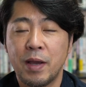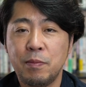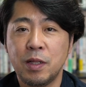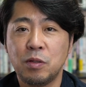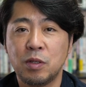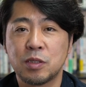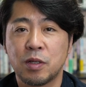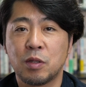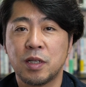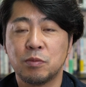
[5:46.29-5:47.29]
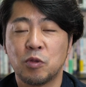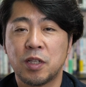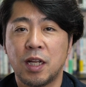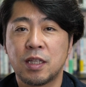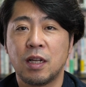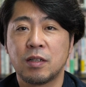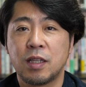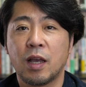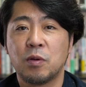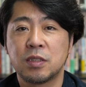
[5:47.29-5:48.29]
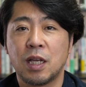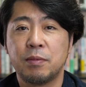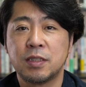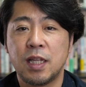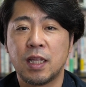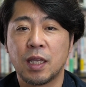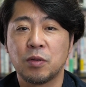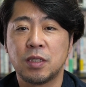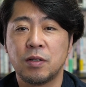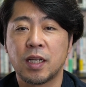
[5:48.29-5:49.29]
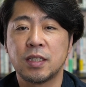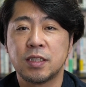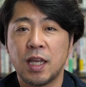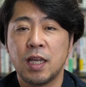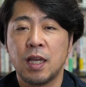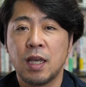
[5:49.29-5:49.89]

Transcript: まあ、今のところはそれとりあえず問題になってなくて、このサービスで提供してるわけですね。